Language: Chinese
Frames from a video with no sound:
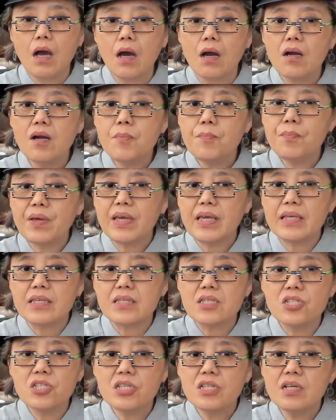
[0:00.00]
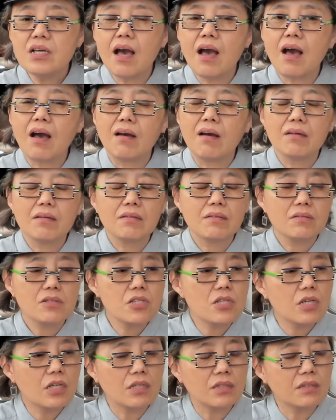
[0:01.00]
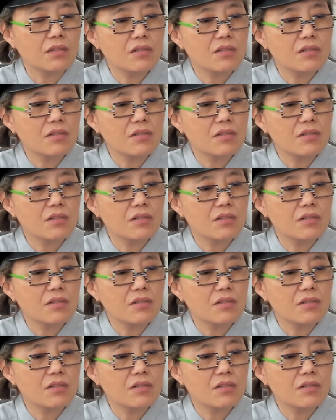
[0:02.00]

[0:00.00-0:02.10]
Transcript: 而北京啊，可